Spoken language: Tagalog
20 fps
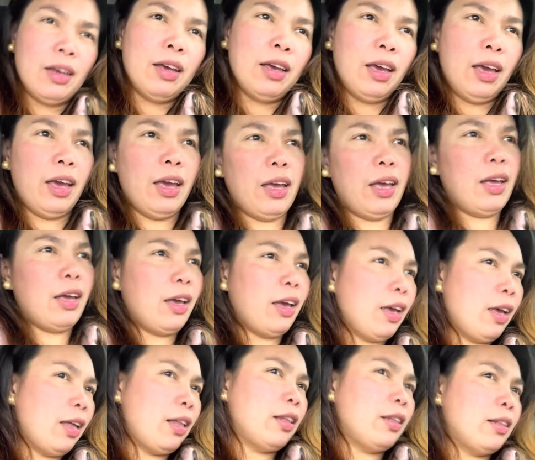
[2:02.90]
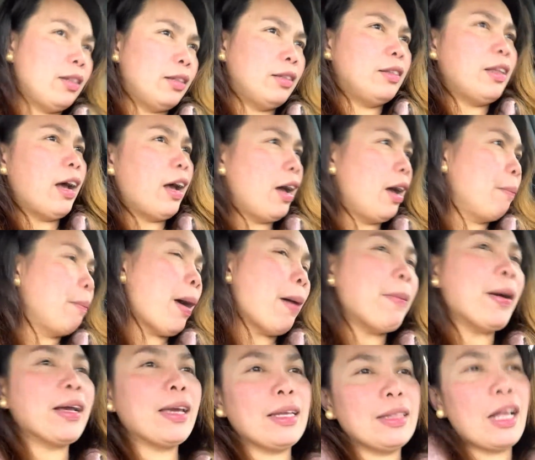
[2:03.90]
and uh,
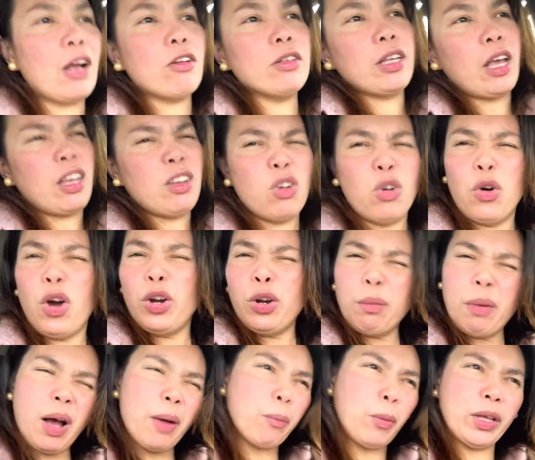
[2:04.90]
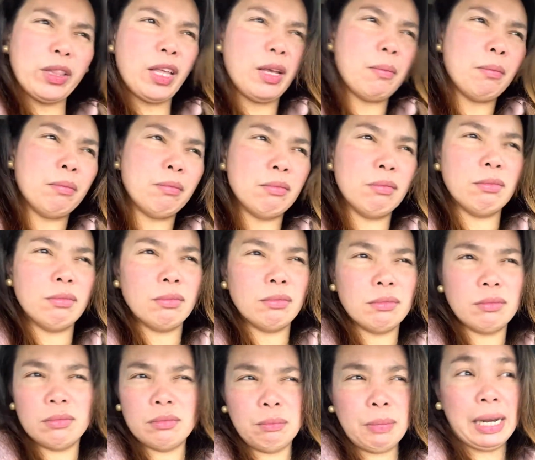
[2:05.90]
papakita ko sa inyo kung ano mga pwedeng
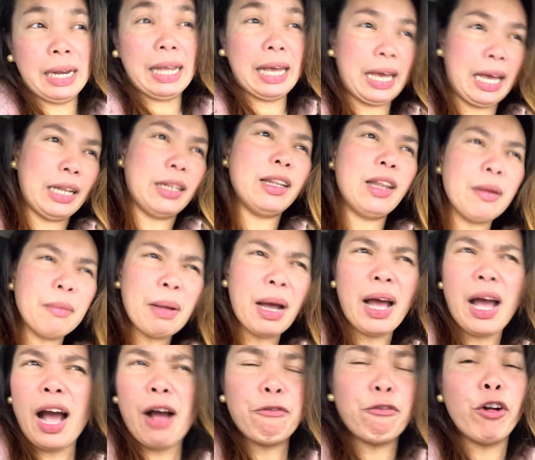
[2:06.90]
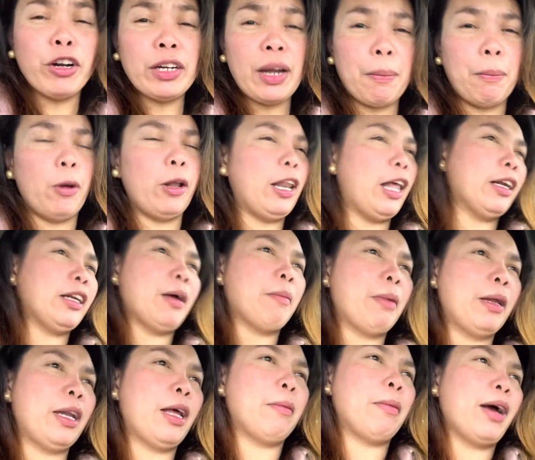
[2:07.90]
bilhin na mga affordable lang
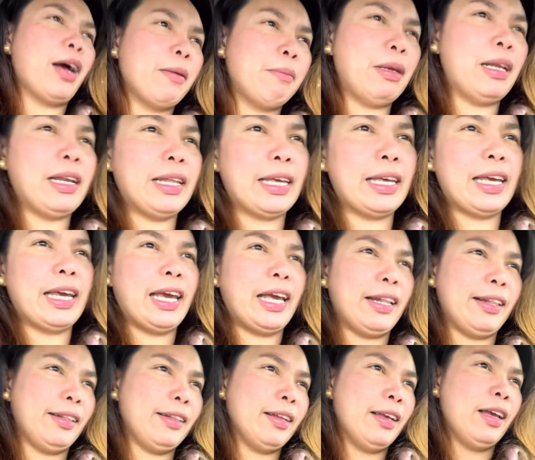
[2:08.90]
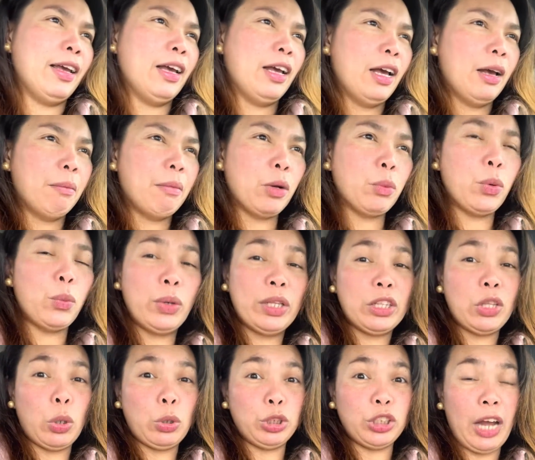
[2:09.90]
naman na mga bilhin.
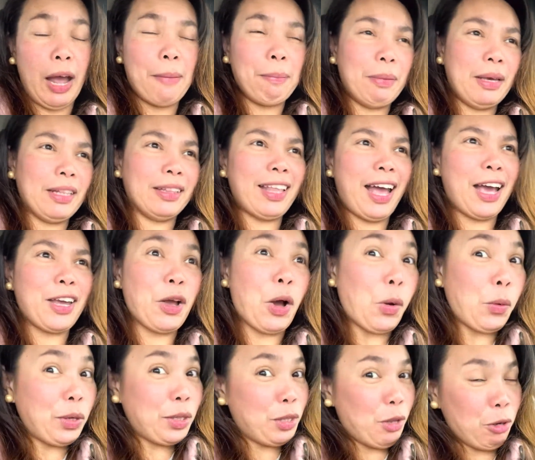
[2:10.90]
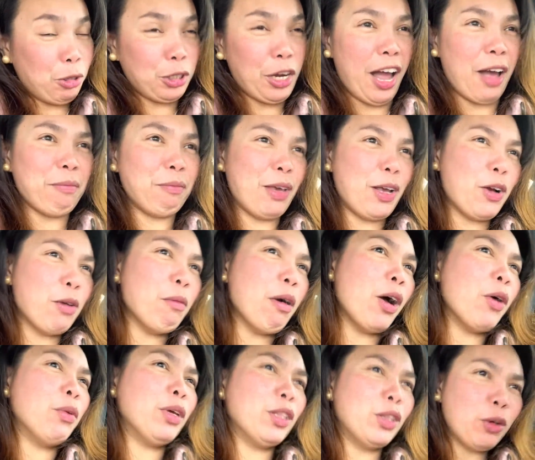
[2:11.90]
Magwi-window shopping tayo. O window shopping, kung
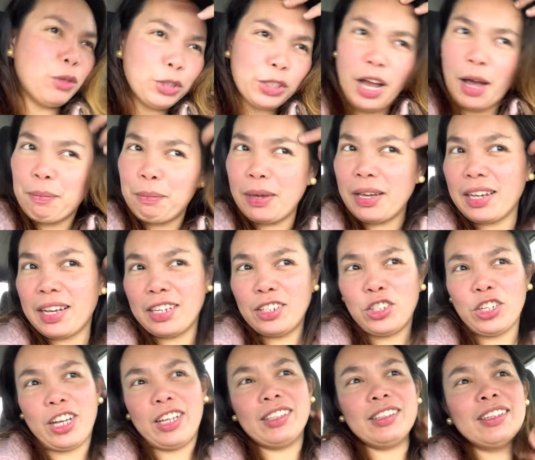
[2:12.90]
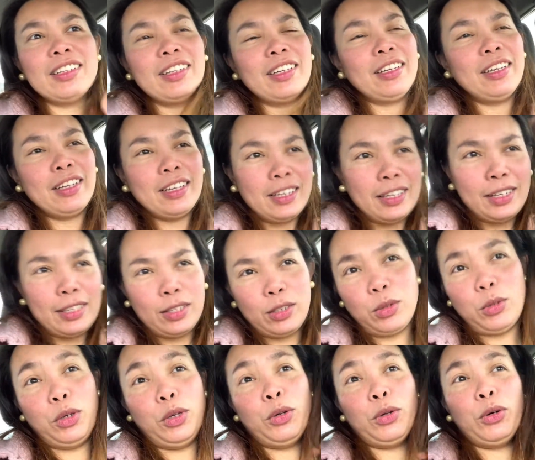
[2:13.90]
maka-window shopping ka dyan. So
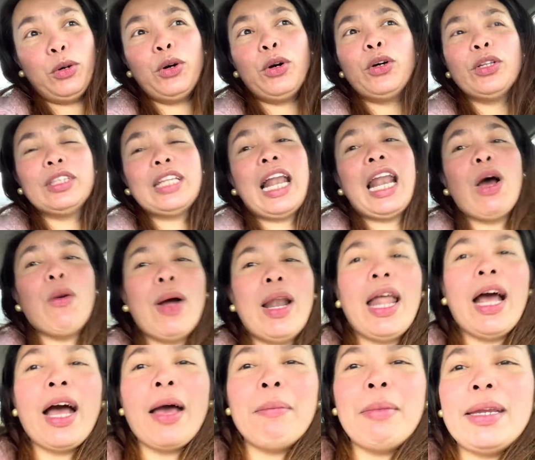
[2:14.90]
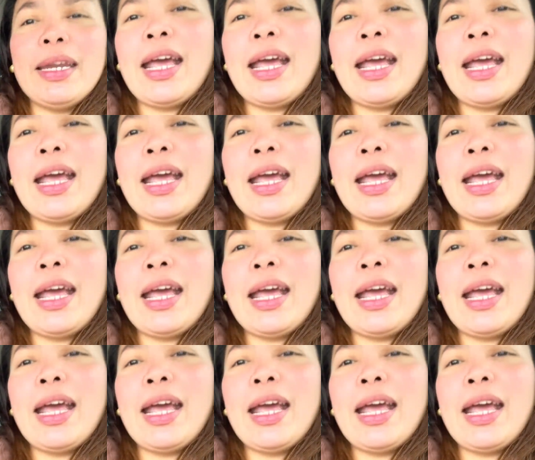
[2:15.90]
yun. Dalawa lang kami ni